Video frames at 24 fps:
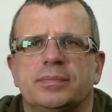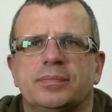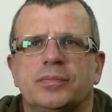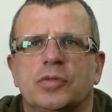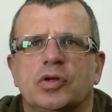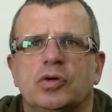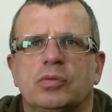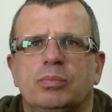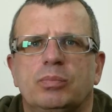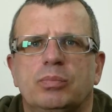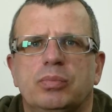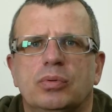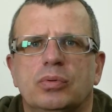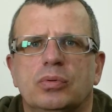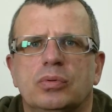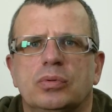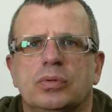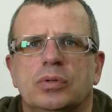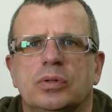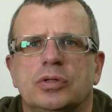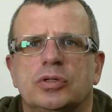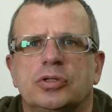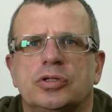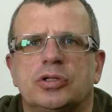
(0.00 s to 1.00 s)
No
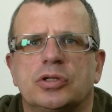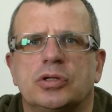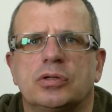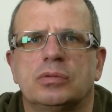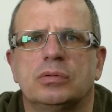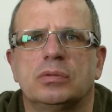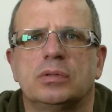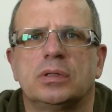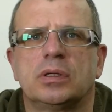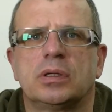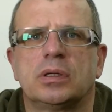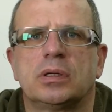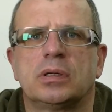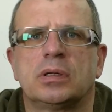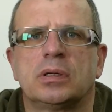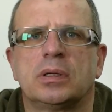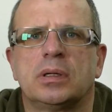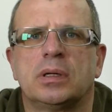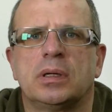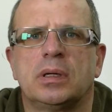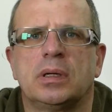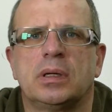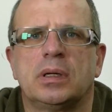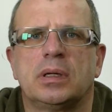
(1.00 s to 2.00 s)
ból, szczególnie
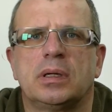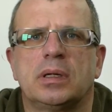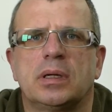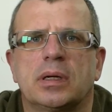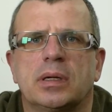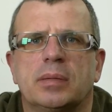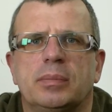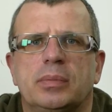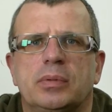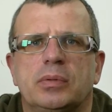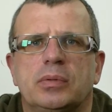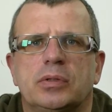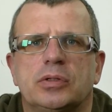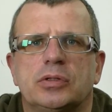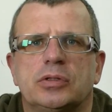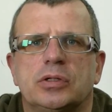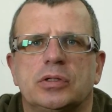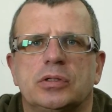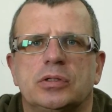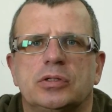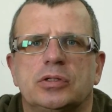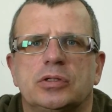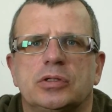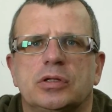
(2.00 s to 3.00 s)
jak byłeś
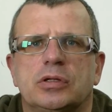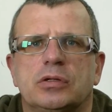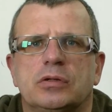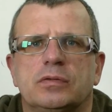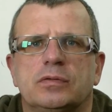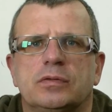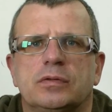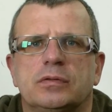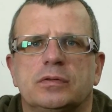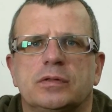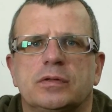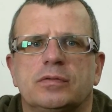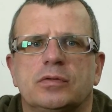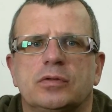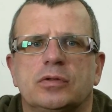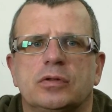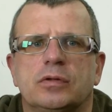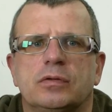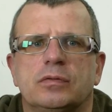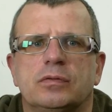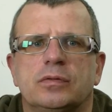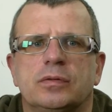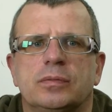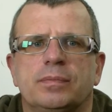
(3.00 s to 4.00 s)
kiedyś kierowcą
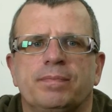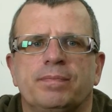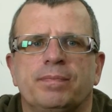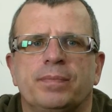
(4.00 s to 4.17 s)
zawodowym.